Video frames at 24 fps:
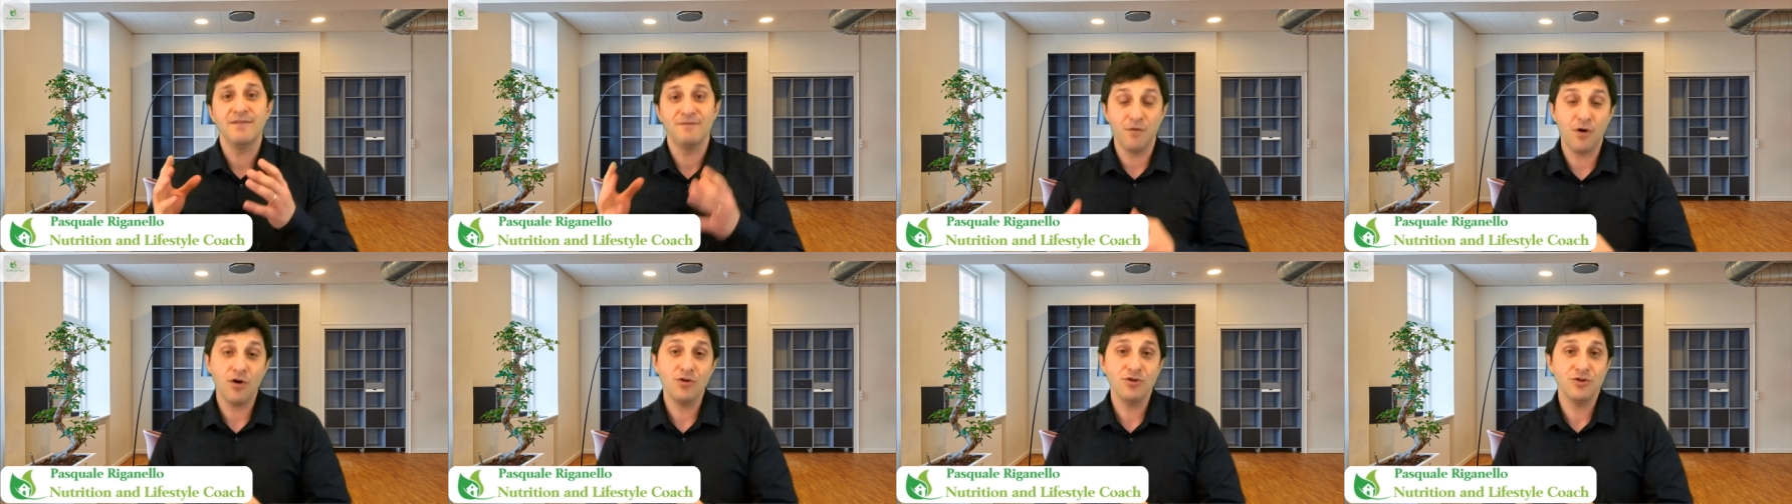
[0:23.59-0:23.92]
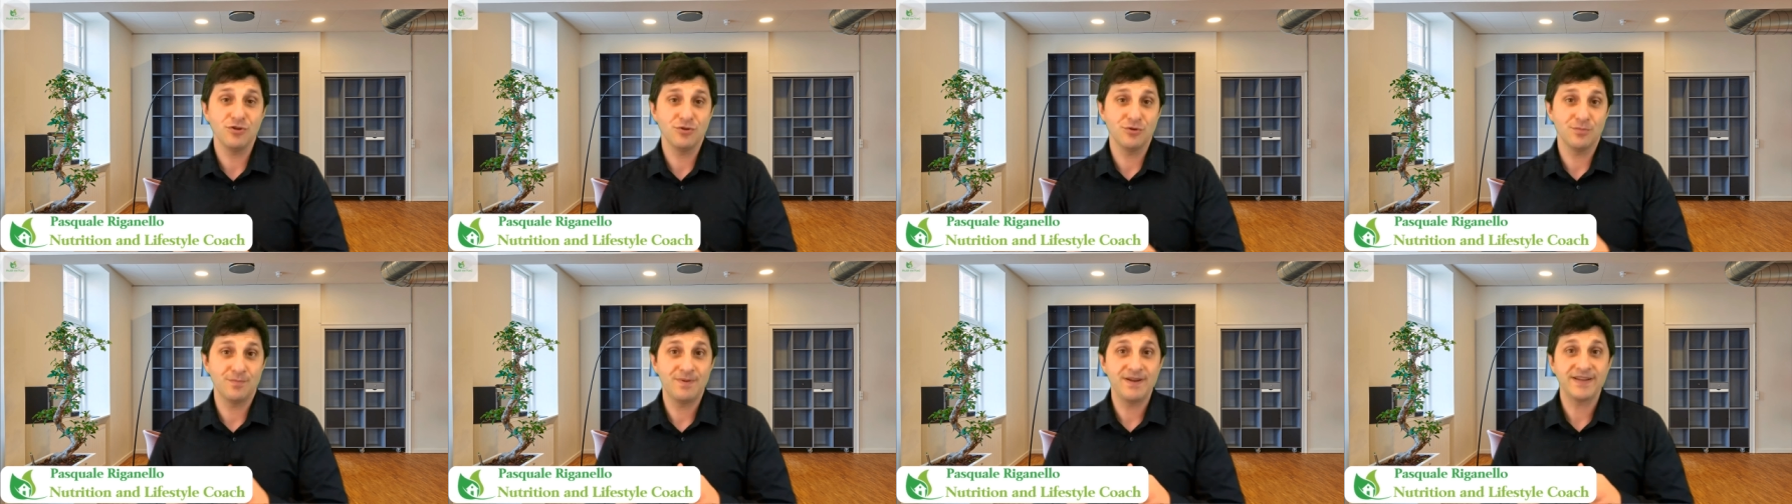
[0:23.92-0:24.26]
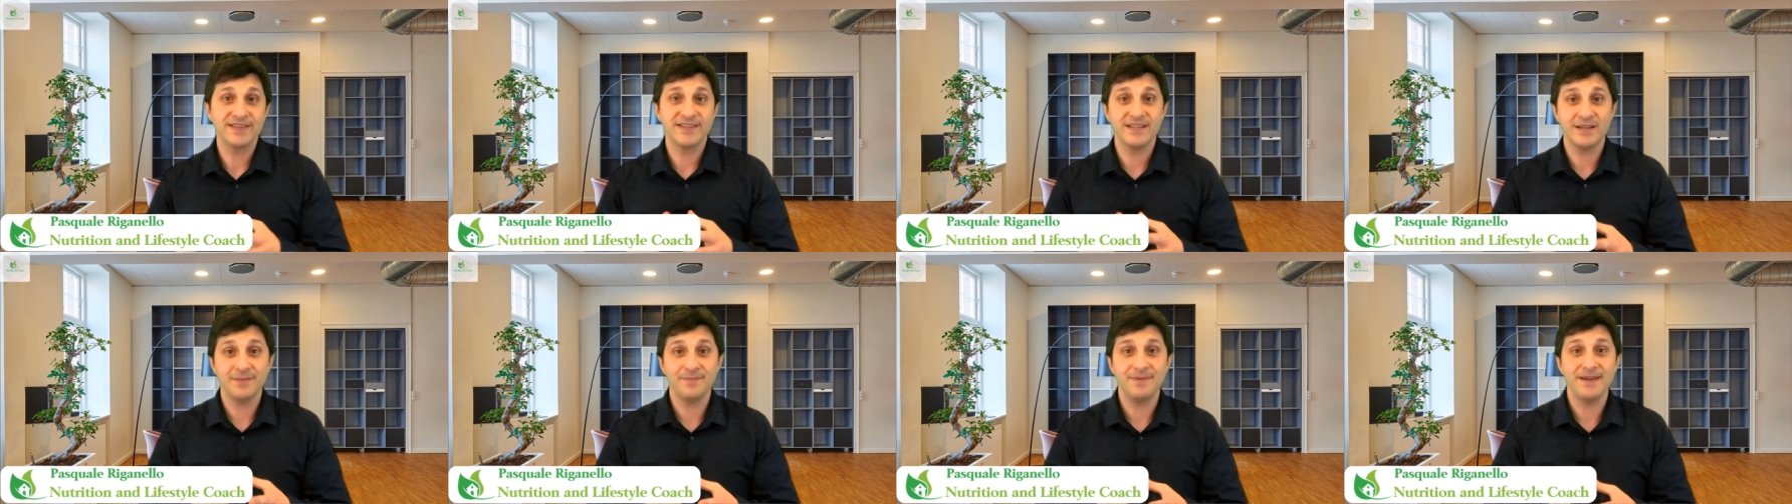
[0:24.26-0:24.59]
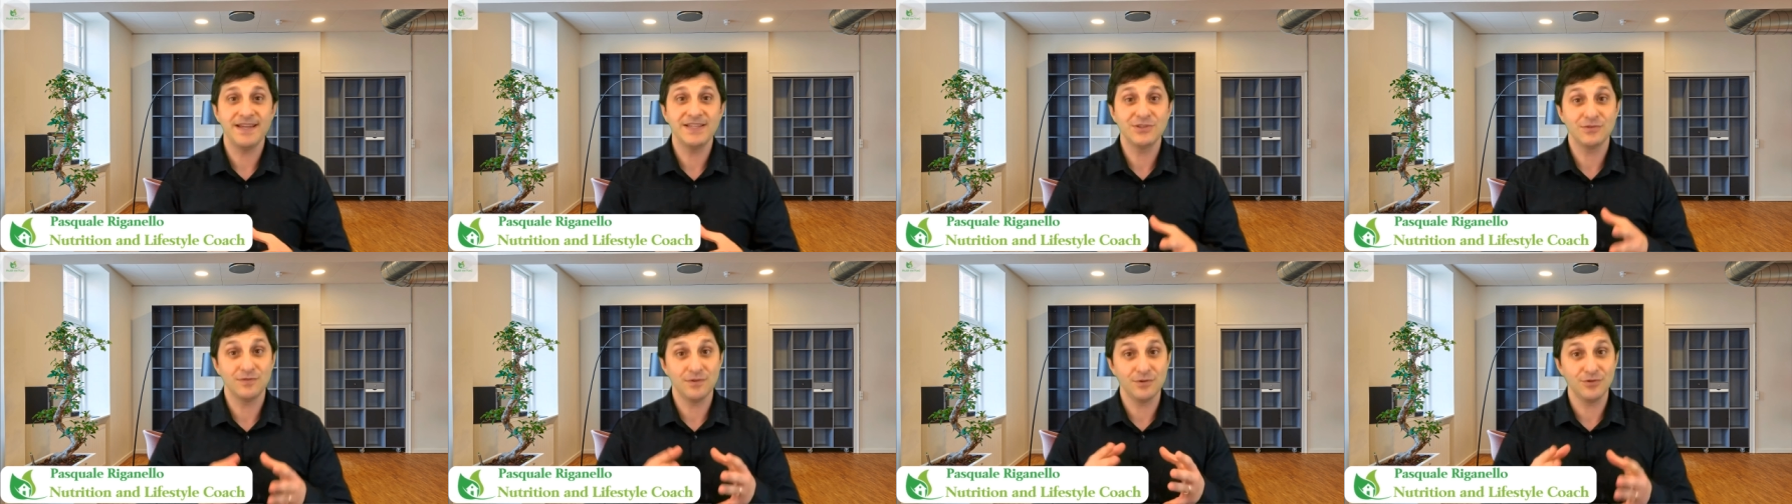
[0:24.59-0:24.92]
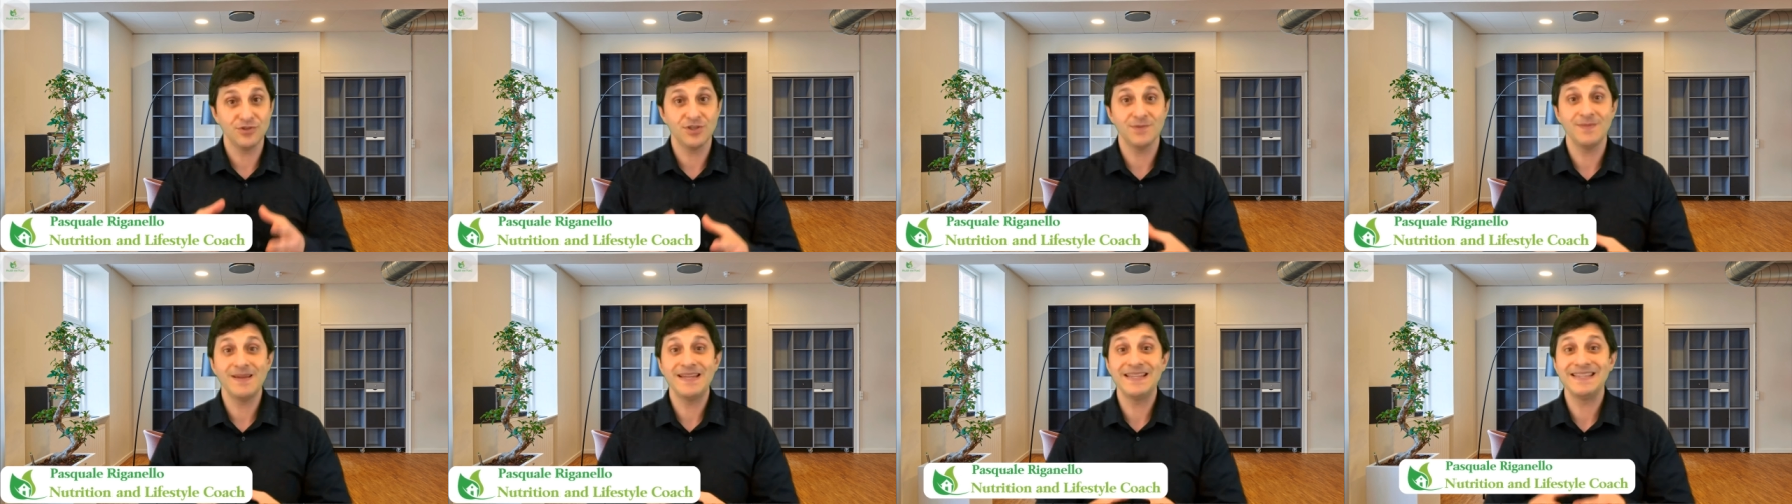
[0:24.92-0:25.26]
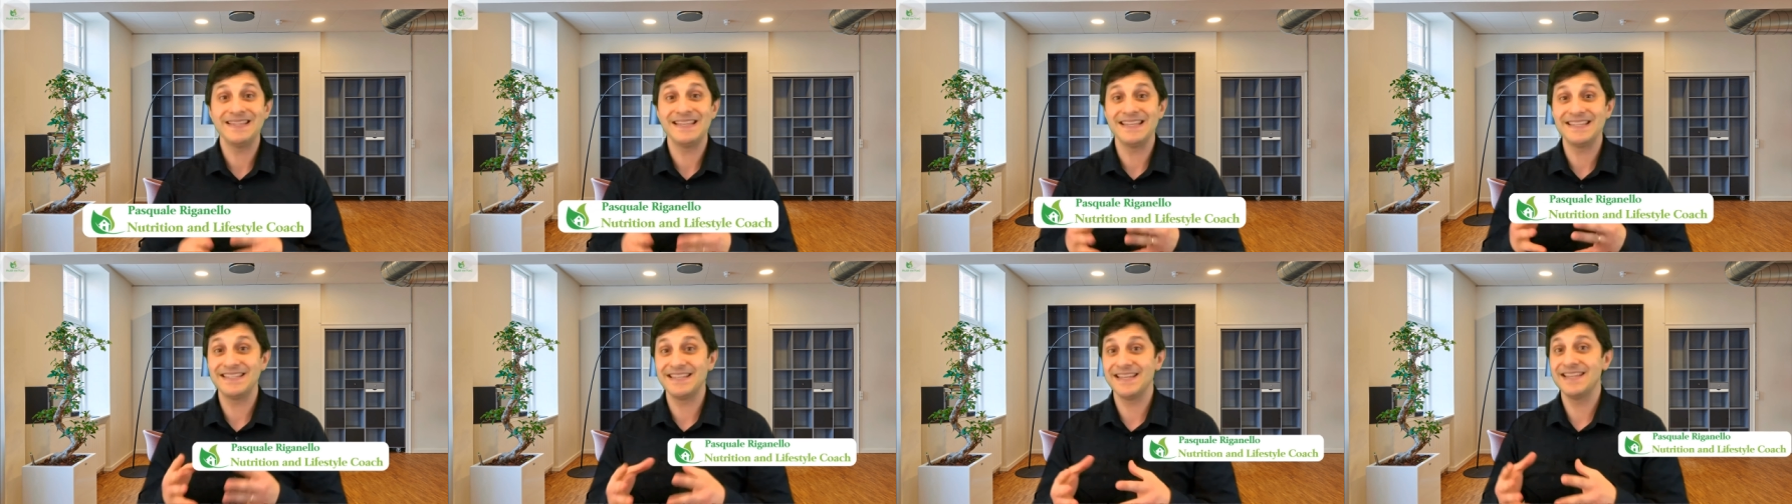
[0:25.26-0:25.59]
vogliono perdere peso
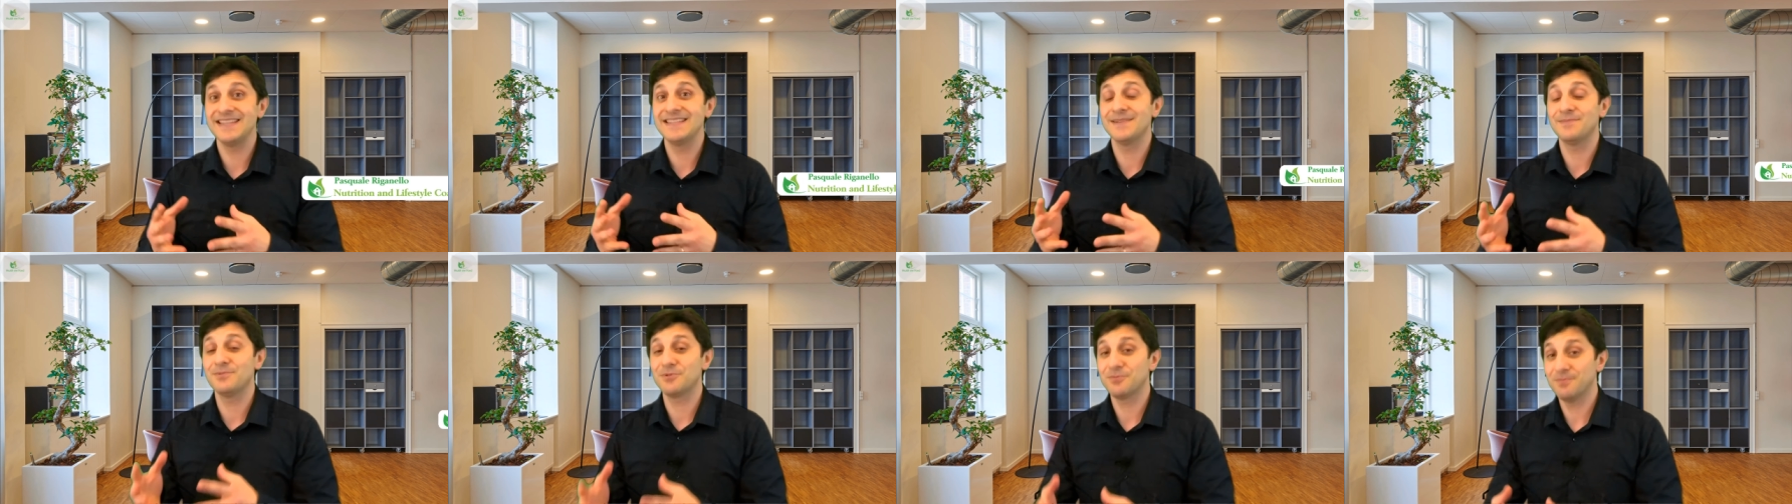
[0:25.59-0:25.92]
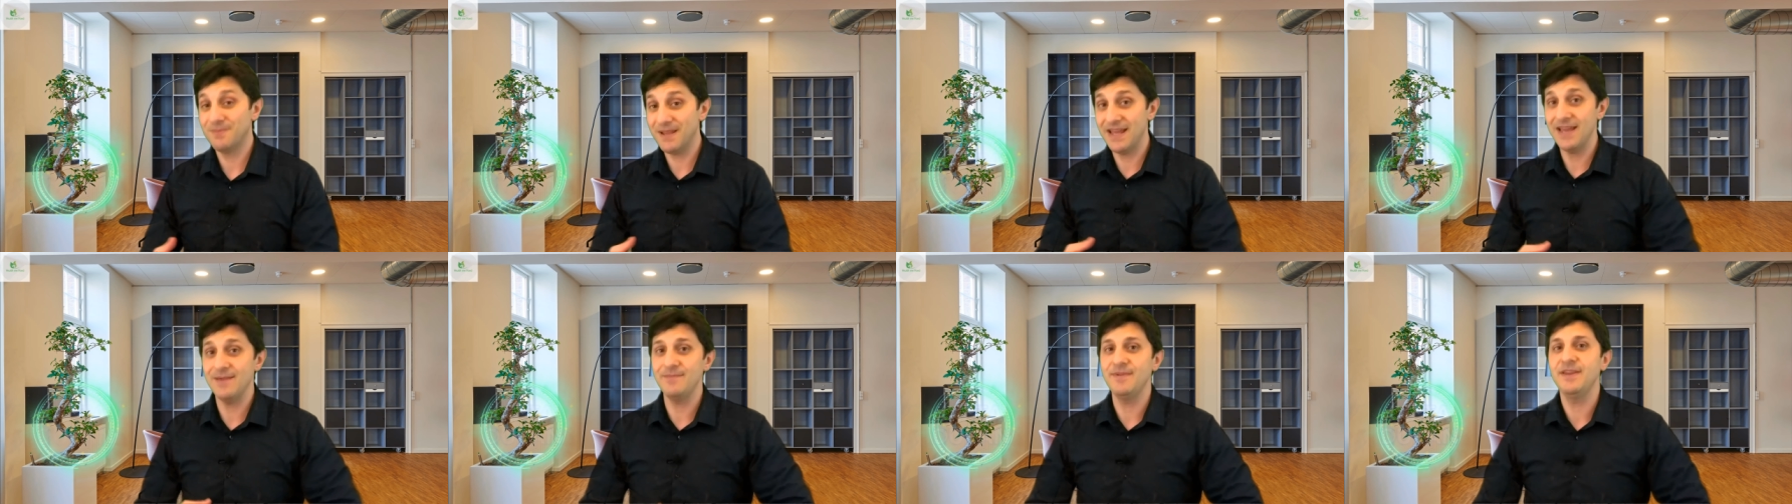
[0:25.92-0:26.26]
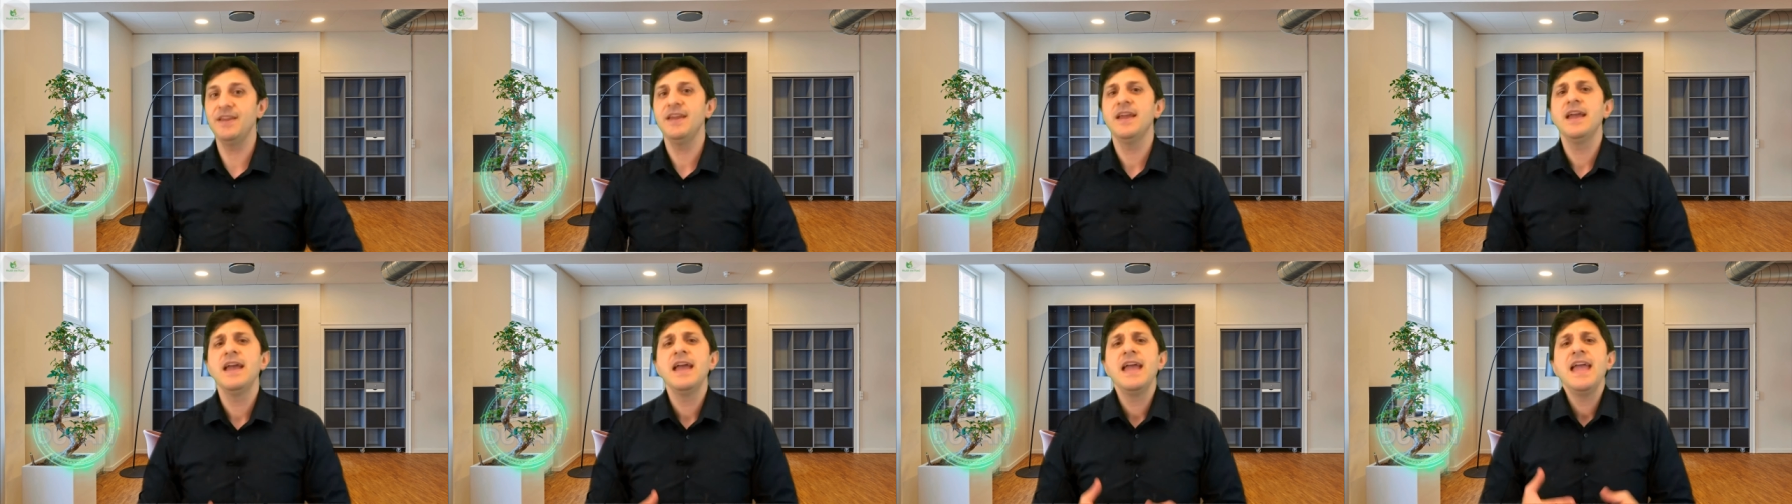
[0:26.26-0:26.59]
velocemente senza problemi?